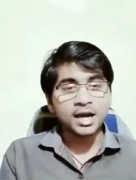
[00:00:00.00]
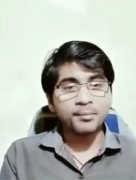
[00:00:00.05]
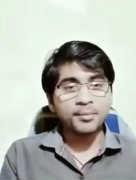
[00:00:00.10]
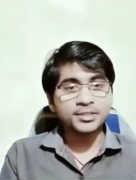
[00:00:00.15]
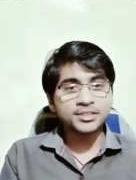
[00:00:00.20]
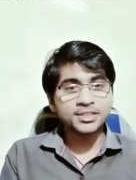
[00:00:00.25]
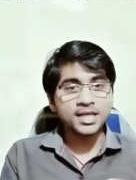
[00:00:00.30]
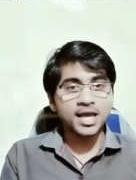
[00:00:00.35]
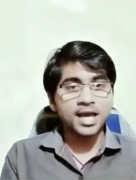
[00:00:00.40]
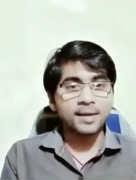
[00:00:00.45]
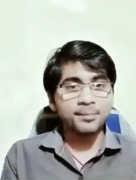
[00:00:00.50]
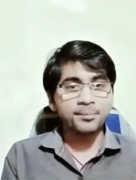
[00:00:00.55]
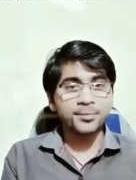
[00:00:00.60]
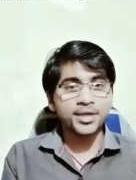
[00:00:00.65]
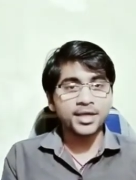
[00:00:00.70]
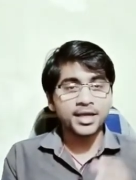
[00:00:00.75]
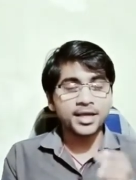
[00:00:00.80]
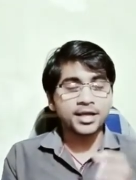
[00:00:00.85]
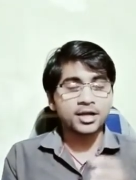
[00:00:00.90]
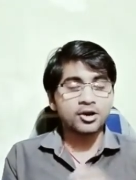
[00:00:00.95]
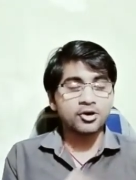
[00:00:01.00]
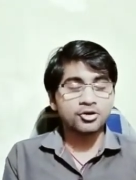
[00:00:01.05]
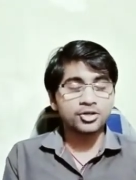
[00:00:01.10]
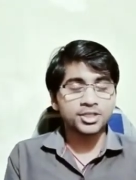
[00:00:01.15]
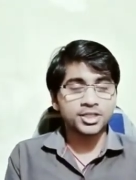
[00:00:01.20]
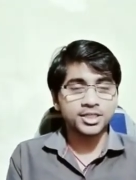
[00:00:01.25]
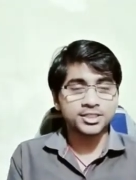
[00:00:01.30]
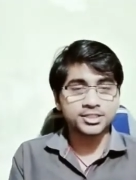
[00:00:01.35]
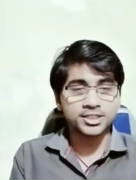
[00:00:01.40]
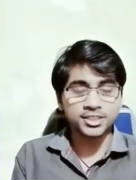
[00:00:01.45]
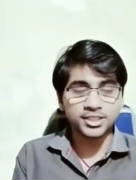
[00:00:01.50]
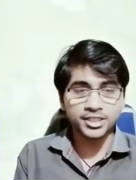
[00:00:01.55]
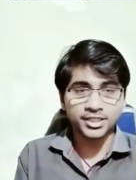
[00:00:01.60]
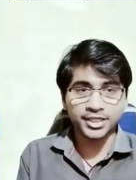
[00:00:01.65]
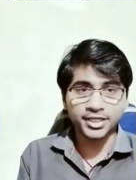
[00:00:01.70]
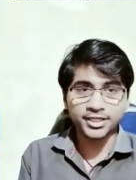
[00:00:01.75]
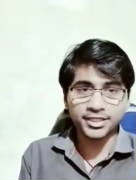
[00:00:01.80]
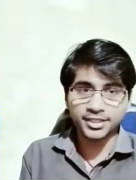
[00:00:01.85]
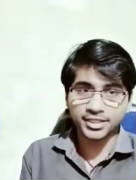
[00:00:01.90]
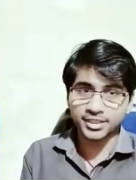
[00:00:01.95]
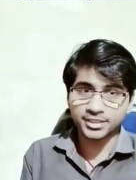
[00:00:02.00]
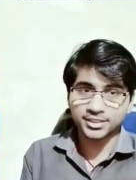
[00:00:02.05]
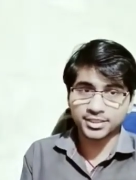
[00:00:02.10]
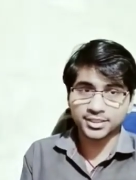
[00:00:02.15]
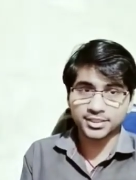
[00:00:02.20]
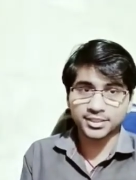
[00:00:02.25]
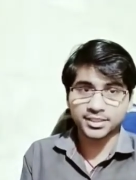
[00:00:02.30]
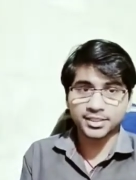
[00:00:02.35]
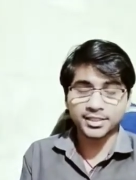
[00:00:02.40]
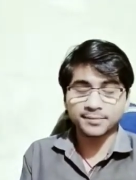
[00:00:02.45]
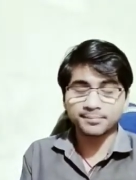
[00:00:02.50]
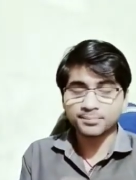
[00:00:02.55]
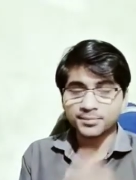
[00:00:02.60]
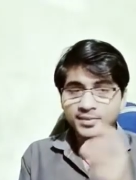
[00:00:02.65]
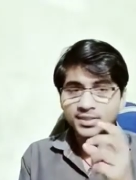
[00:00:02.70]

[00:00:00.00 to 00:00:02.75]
अमेजन ऐप में अकाउंट कैसे क्रिएट कर सकते हैं